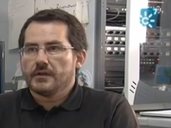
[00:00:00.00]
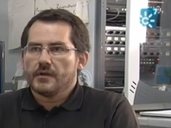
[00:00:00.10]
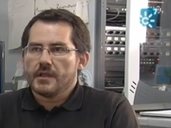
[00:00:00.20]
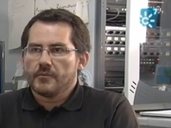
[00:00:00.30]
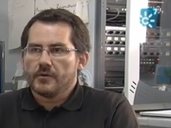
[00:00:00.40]
Que no
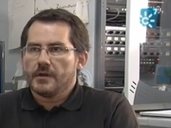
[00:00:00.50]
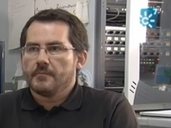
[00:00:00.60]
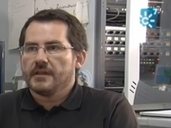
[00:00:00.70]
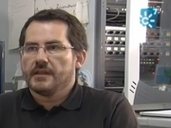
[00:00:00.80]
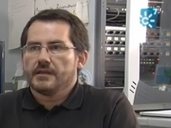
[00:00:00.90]
haya
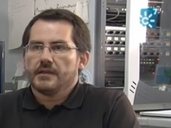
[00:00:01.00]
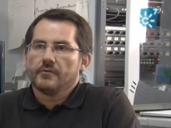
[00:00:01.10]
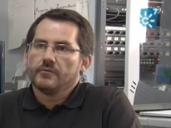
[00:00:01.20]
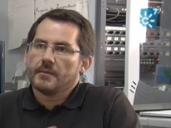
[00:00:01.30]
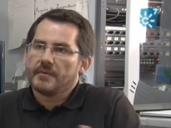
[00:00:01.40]
problemas de que
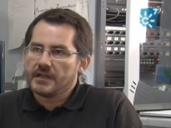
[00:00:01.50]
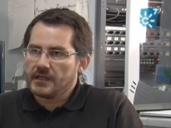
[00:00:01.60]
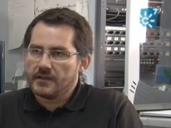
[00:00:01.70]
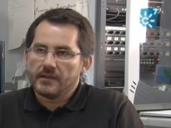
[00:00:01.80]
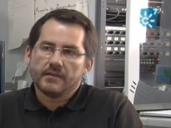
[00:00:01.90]
alguna
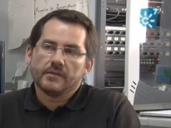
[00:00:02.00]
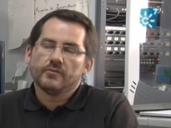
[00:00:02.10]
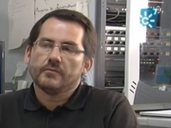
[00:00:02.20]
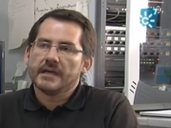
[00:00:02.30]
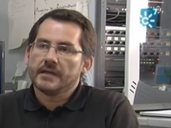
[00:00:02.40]
pareja deje de
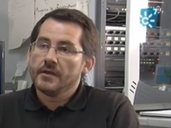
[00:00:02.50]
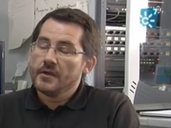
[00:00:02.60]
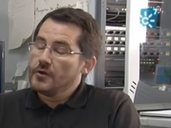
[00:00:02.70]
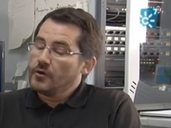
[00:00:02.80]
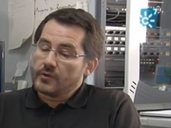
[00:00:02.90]
incubar
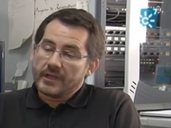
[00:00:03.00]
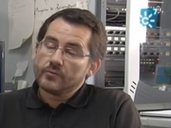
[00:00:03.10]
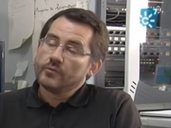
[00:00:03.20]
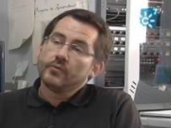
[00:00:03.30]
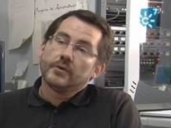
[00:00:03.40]
o que
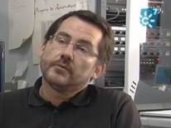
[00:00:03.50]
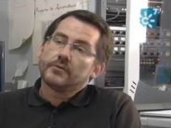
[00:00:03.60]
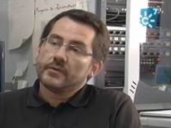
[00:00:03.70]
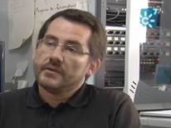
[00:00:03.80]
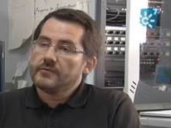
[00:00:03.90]
algún huevo
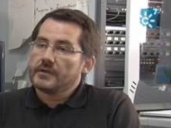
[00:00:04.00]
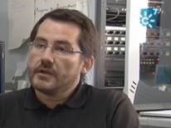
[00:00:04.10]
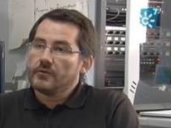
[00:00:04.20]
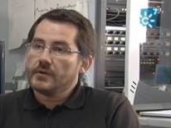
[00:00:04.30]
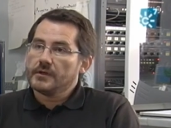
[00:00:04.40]
ruede fuera
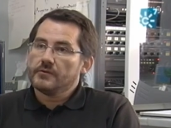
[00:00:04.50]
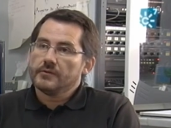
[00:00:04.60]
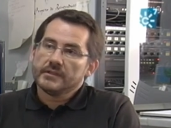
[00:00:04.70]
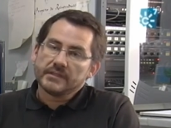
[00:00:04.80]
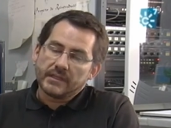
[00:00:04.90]
del cuenco
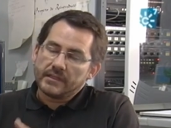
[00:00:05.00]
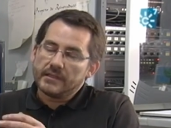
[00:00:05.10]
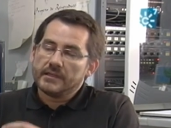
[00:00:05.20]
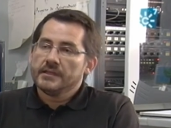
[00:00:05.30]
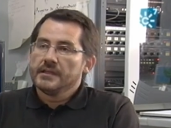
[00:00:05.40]
y se
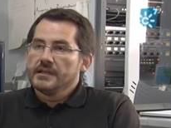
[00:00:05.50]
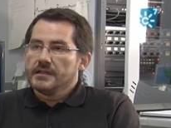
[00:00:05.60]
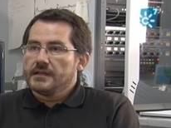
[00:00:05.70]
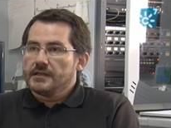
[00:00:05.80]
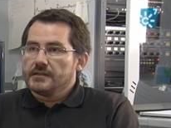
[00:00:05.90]
quede
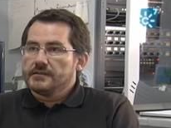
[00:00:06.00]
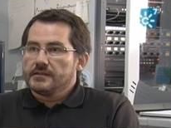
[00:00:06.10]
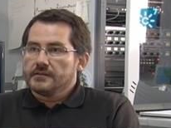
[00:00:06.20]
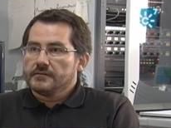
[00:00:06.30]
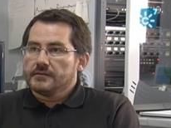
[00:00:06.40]
eh,
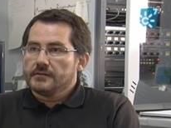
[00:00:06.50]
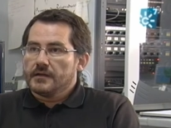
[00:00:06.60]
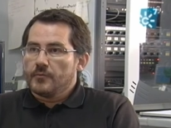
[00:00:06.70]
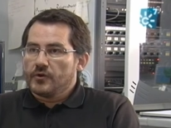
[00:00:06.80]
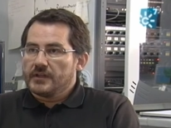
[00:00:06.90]
sin
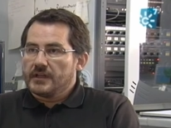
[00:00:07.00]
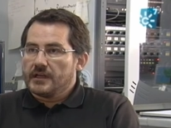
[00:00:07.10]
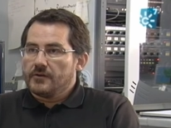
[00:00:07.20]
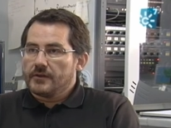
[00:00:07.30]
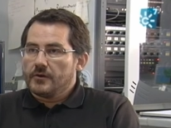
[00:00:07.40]
aporte de
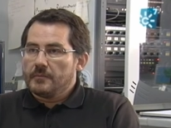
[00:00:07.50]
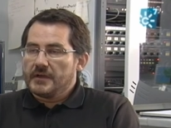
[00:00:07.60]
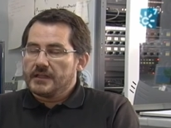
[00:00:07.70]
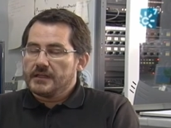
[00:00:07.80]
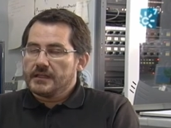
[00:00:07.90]
calor de los
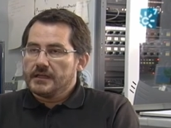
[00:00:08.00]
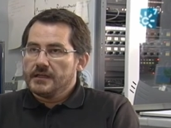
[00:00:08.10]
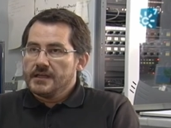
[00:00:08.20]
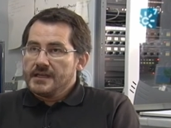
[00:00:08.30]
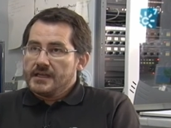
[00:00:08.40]
padres y tal.
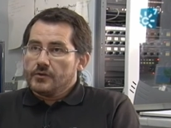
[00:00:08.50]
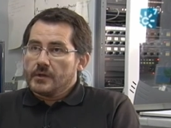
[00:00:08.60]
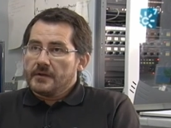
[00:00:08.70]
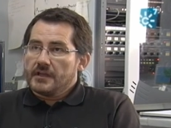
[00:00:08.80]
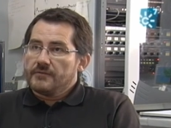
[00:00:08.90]
Y una
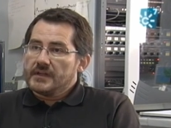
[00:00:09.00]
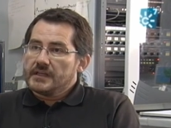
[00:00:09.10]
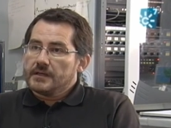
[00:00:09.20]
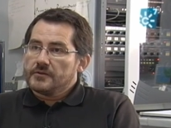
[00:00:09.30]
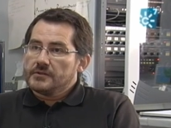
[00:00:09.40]
vez que
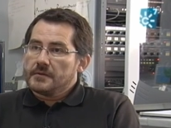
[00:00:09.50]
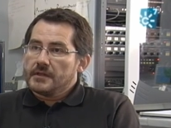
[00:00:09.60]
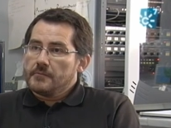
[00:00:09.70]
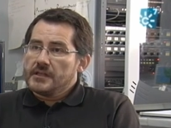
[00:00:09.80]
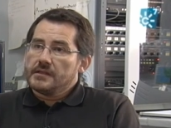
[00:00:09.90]
faltan
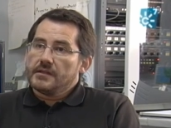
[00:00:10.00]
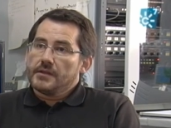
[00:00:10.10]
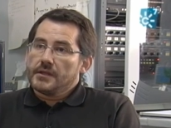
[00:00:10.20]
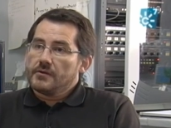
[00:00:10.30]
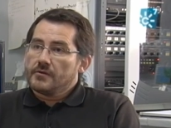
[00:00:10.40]
aproximadamente
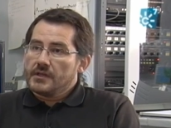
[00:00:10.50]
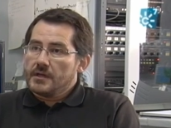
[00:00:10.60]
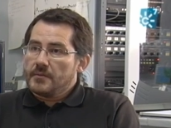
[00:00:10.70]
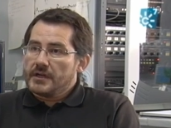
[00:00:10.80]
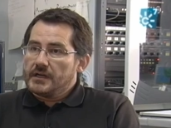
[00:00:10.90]
5
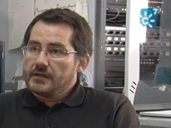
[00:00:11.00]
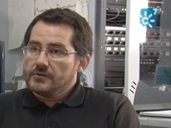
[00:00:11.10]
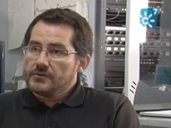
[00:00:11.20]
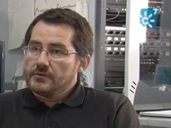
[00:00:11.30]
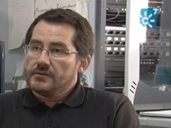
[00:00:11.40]
días para la
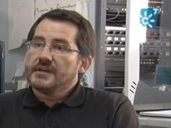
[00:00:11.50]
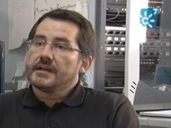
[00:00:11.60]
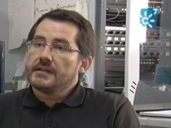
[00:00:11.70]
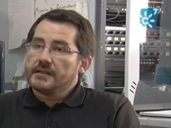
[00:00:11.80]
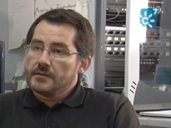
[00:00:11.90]
eclosión,
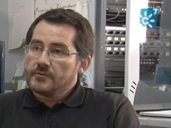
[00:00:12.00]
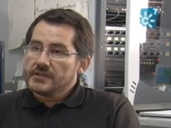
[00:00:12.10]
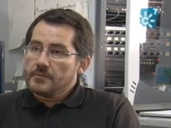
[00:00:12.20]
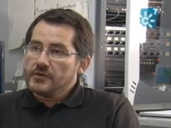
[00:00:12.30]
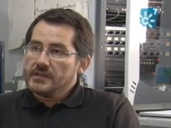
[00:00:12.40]
retiramos
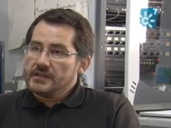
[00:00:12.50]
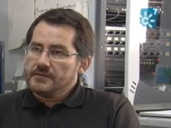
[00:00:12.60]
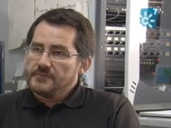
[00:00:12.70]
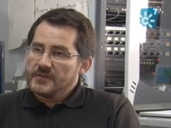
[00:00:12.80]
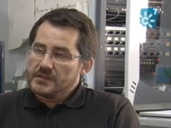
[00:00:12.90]
esa puesta,
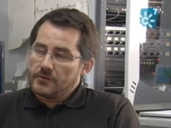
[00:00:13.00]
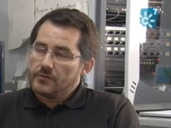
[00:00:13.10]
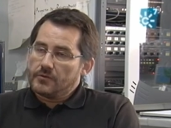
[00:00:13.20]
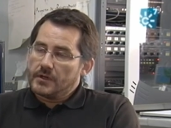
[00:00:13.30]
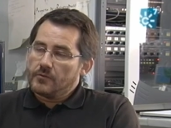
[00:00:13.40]
se
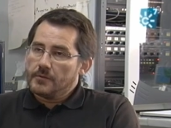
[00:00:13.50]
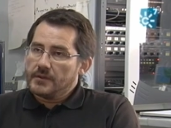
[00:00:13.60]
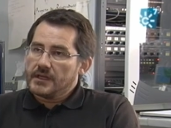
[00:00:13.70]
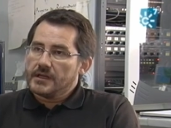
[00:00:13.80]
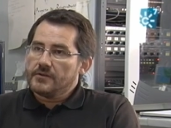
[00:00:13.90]
colocan huevos
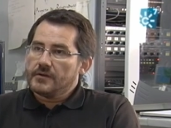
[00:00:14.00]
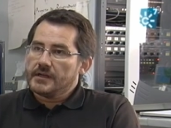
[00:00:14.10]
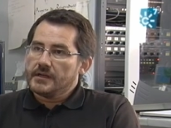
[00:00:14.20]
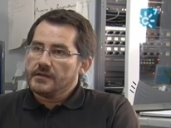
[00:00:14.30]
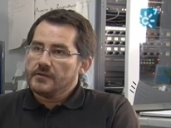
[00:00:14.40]
de escayola
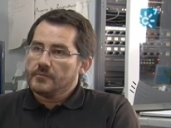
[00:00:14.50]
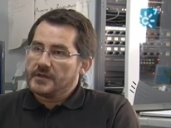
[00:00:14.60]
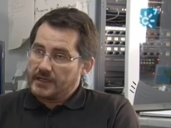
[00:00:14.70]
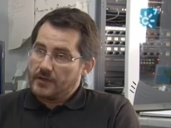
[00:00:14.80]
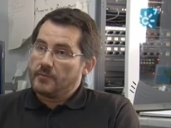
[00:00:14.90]
en el nido
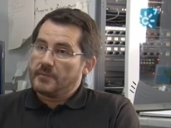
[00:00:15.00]
para que los